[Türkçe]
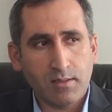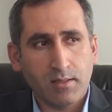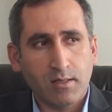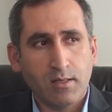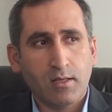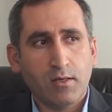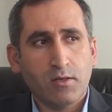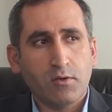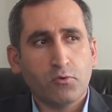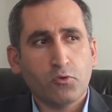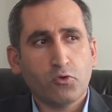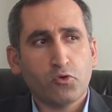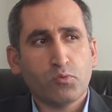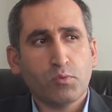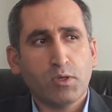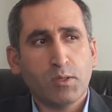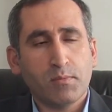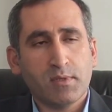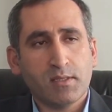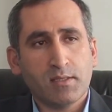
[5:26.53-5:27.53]
Hı hı.
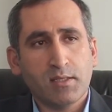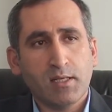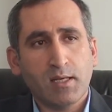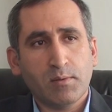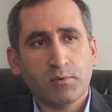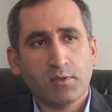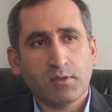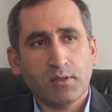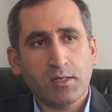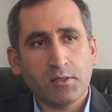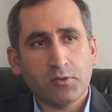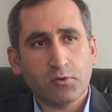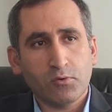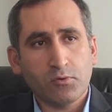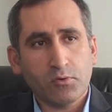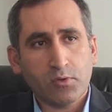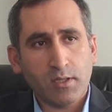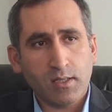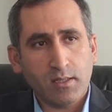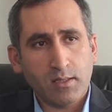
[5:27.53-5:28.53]
Yorumlamasını yaptıktan
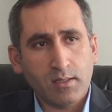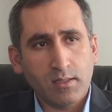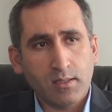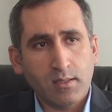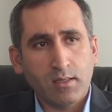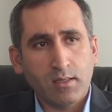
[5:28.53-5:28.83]
sonra